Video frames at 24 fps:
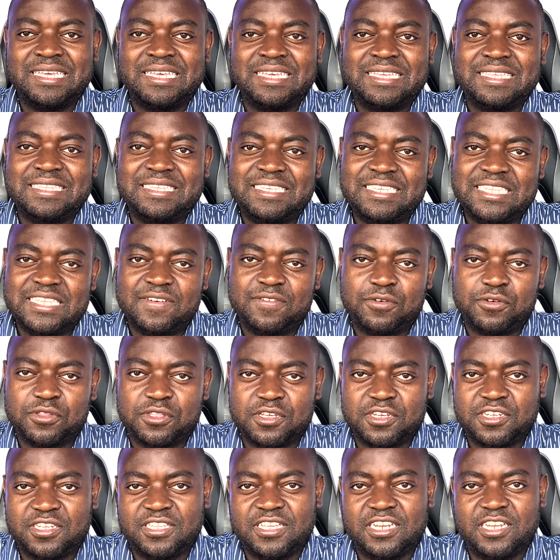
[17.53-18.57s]
10
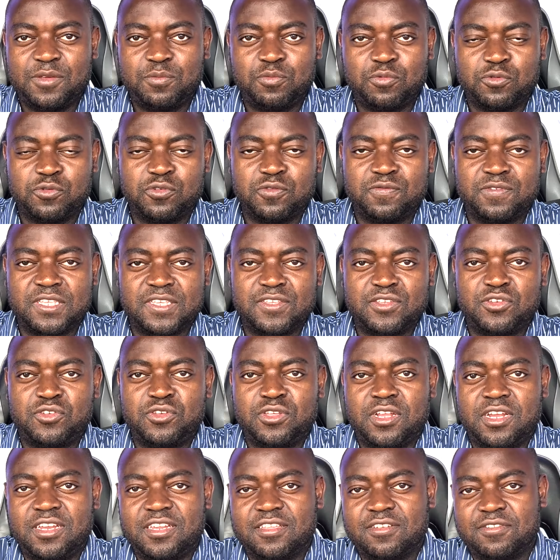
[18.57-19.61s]
avantages d'aller poursuivre ses études à
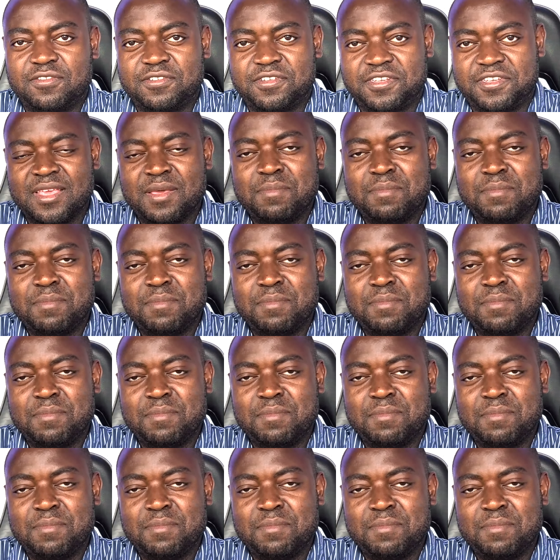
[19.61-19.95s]
l'étranger.